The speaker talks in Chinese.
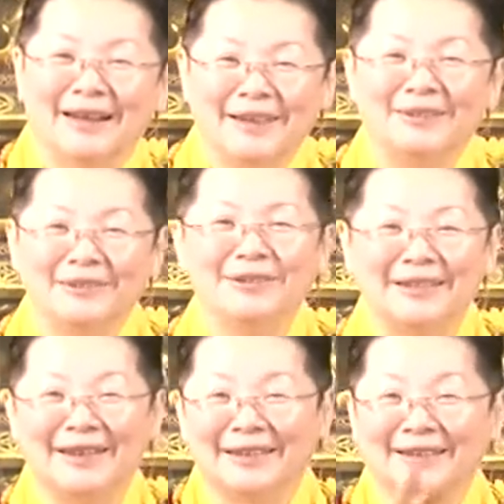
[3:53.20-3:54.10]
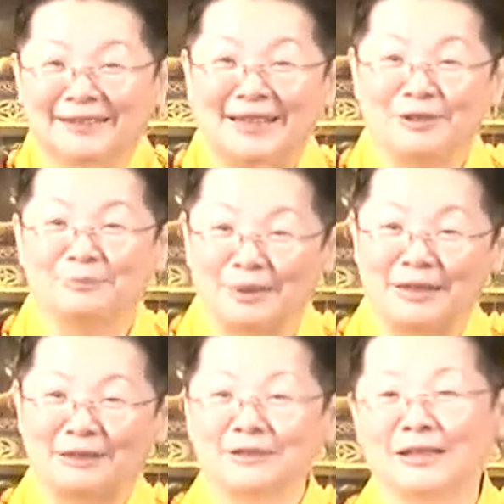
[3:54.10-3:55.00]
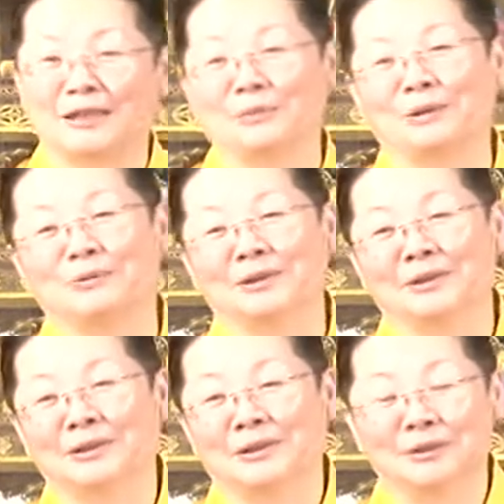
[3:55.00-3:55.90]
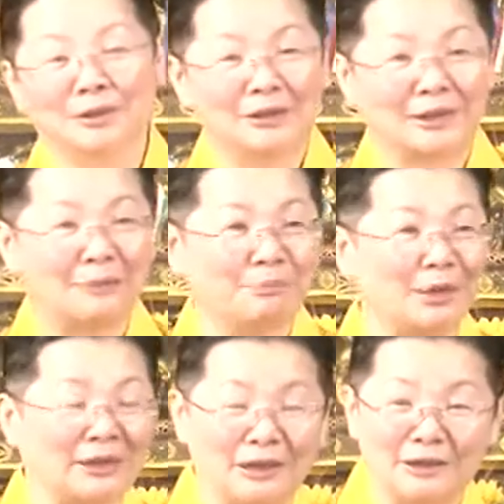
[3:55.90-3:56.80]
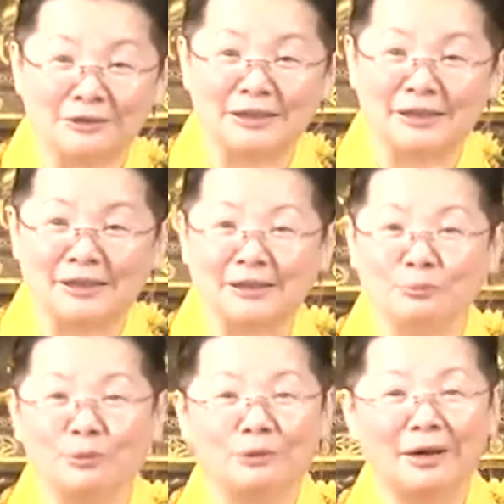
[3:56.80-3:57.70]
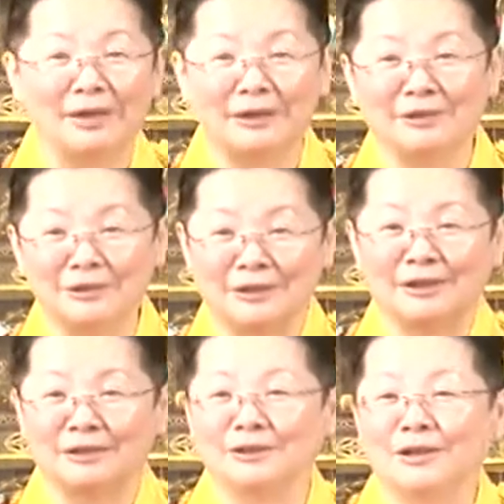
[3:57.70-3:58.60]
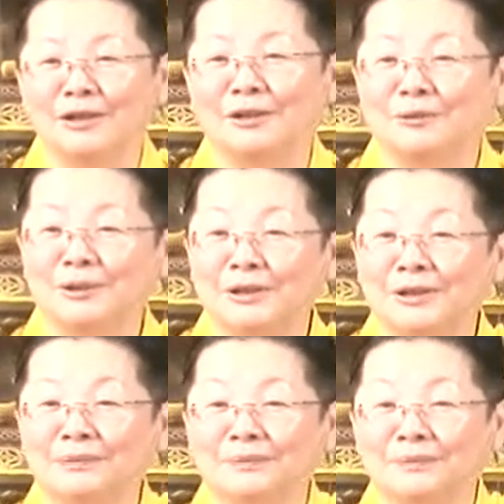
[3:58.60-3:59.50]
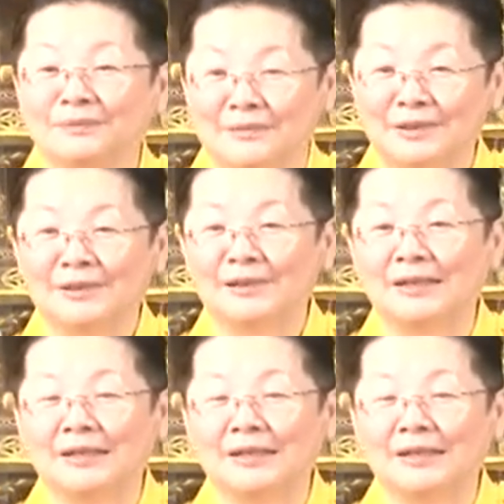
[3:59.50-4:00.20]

好，我问他有背，他就在那边问。所以残病灵有几个，破坏灵有几个，就好好问了。就是这